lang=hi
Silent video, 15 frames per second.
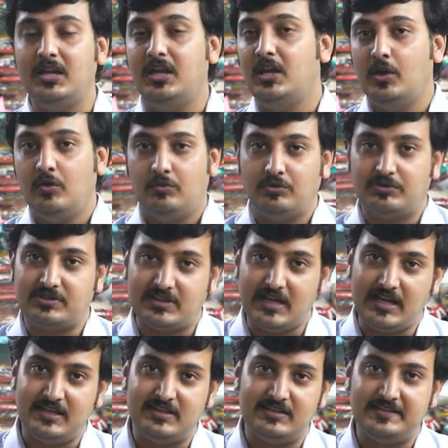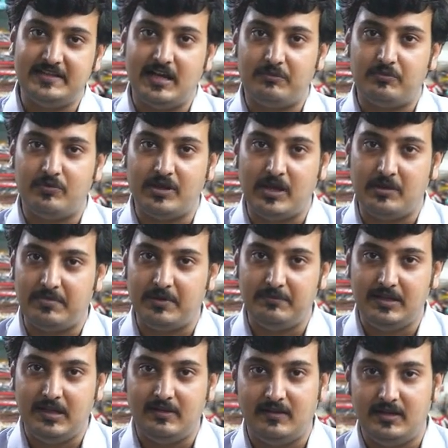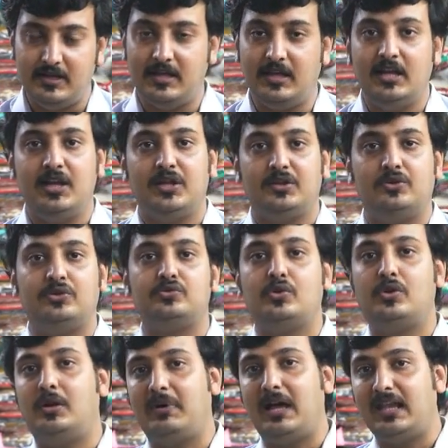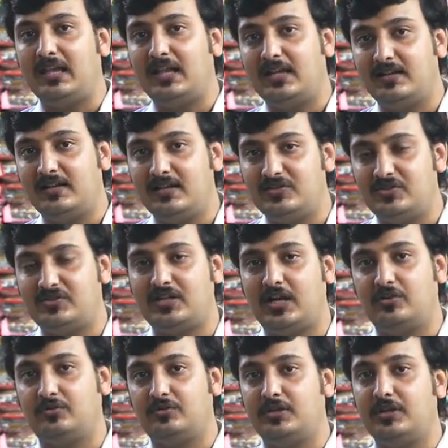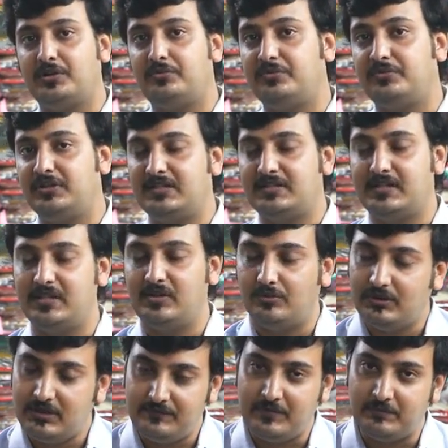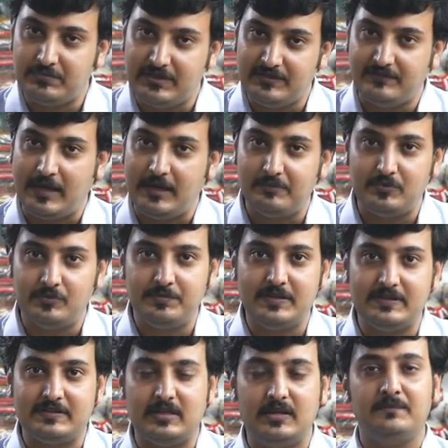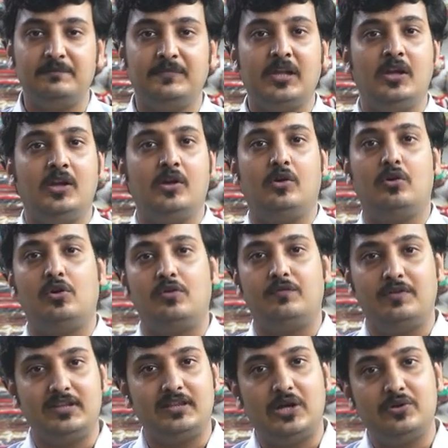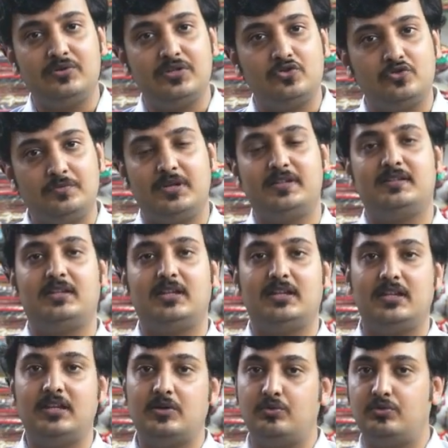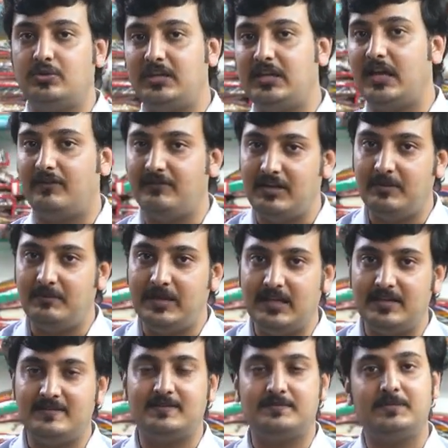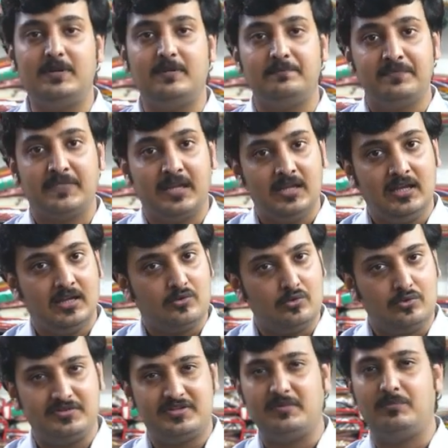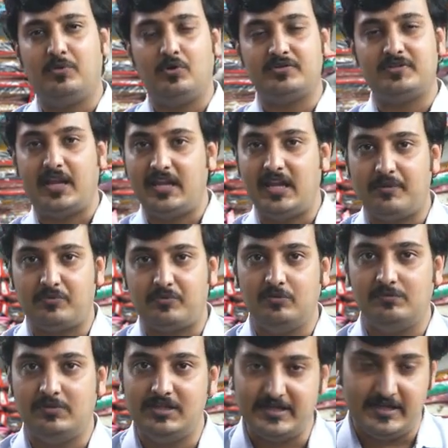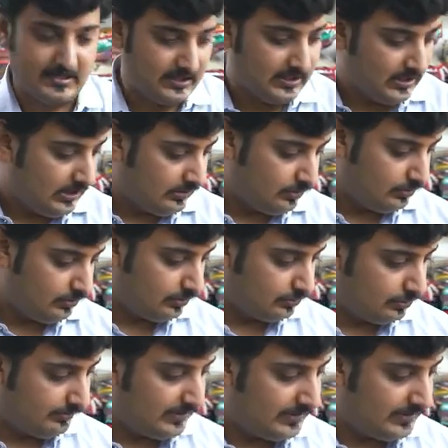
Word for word: में वो सारी चीज़ें आपको यहाँ पे मिलने वाली है दोस्तों हमारे यहाँ रेंज स्टार्ट होती है कुर्तीज़ की ओनली फिफ्टी फाइव रुपीज़ से और वन थाउजेंड रुपीज़ तक की कुर्तियाँ अवेलेबल है जिसमें कॉन्सेप्ट बहुत सारे आपको मिल जाएंगे तो दोस्तों